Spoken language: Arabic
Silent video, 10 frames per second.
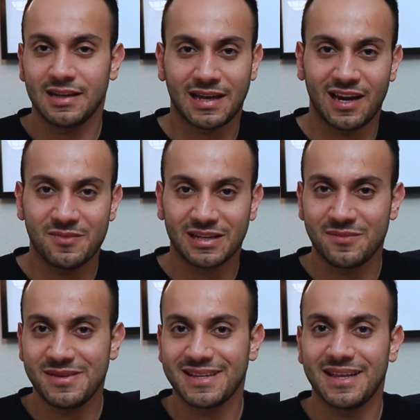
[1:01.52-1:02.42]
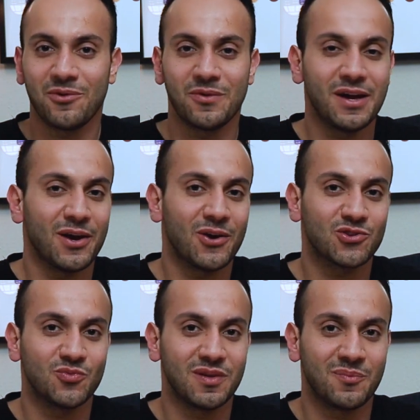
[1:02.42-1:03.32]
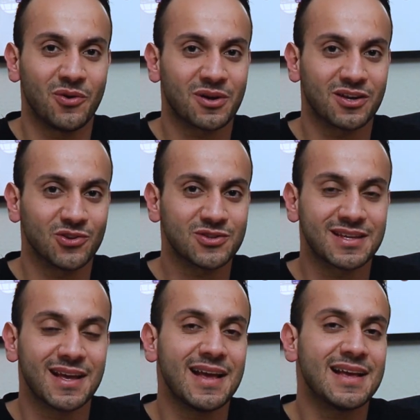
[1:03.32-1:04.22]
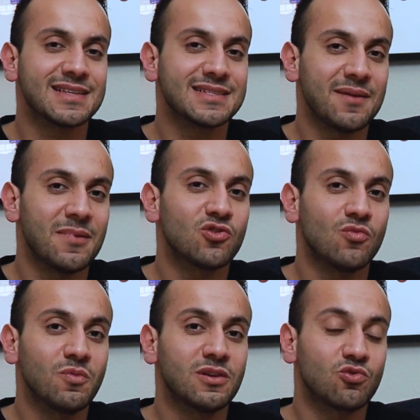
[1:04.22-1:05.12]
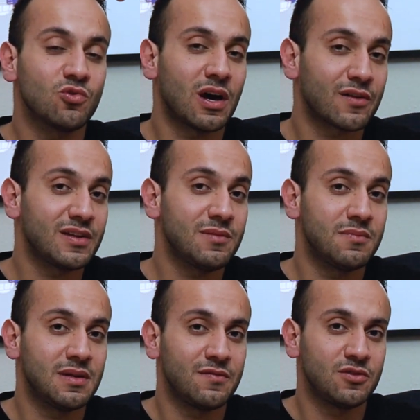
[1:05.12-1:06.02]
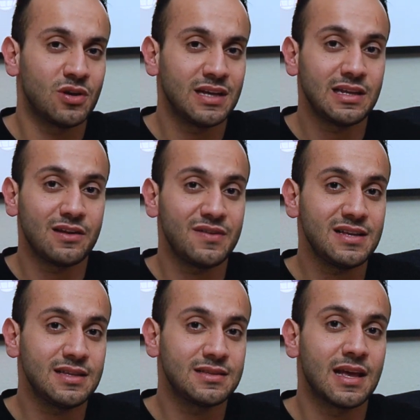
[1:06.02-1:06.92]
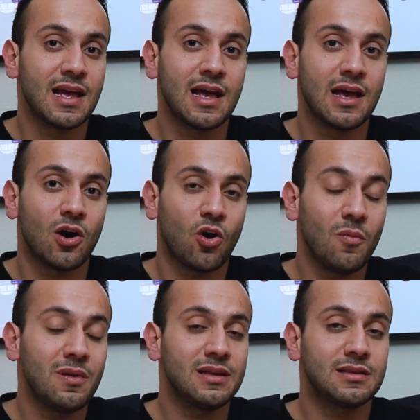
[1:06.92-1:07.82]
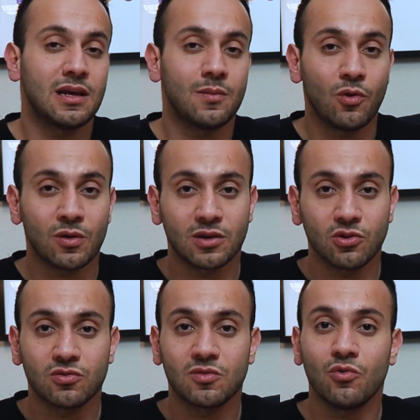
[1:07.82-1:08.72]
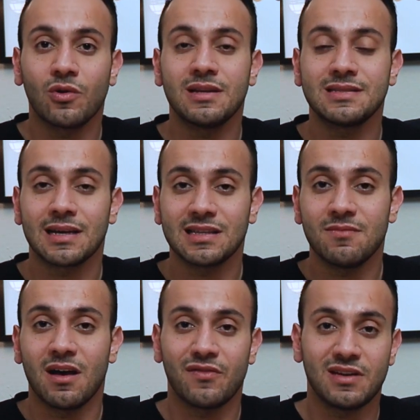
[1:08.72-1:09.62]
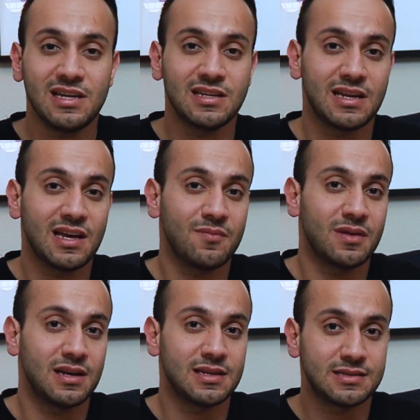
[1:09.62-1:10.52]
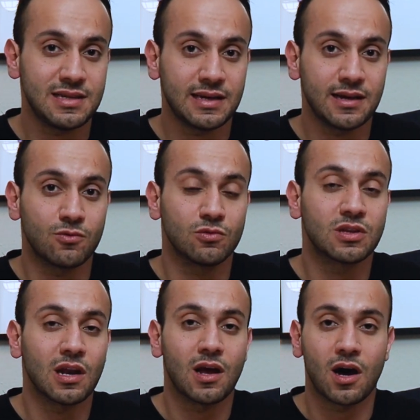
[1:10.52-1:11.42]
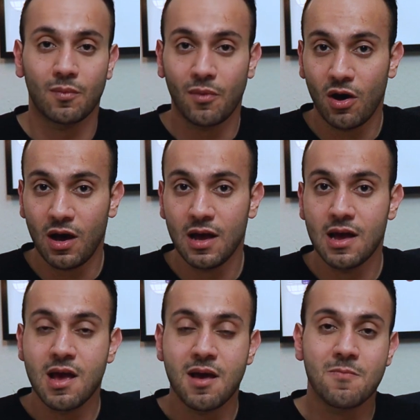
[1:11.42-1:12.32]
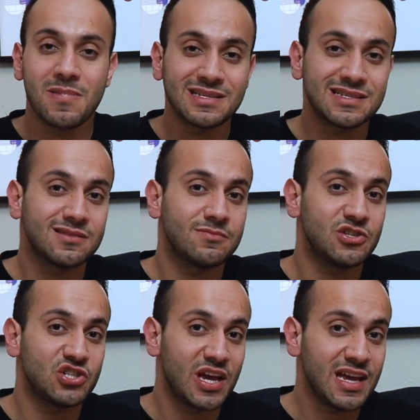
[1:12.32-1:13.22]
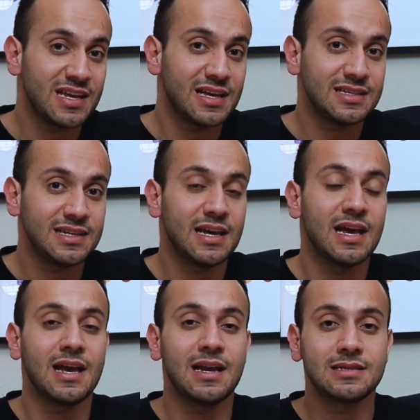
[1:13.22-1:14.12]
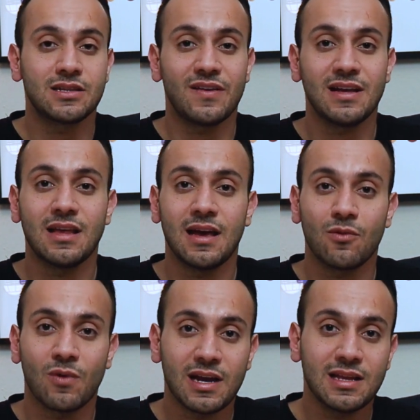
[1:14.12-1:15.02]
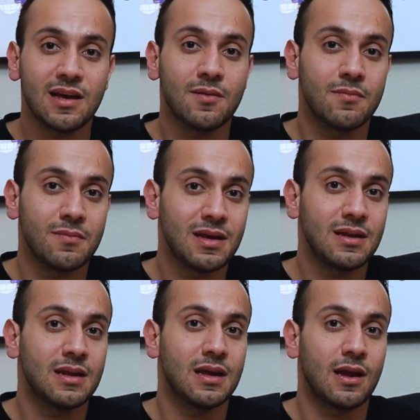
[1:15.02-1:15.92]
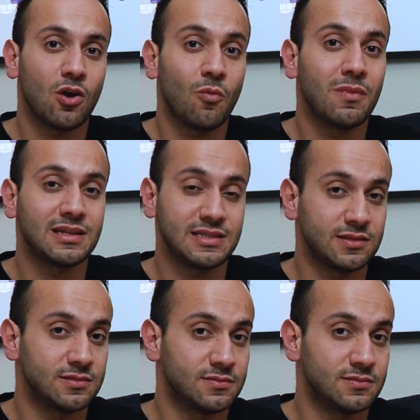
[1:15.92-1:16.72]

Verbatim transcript: الكلام الكبير ده وايه علاقته بالبولكا دوت زي ما انتم ممكن تكونوا عارفين من الفيديوهات اللي فاتت عملة البولكا دوت ممكن نستخدمها في ان احنا نعمل ستيكنج ونطلع ارباح بس مش هي دي الاستفادة الوحيدة من العملة دي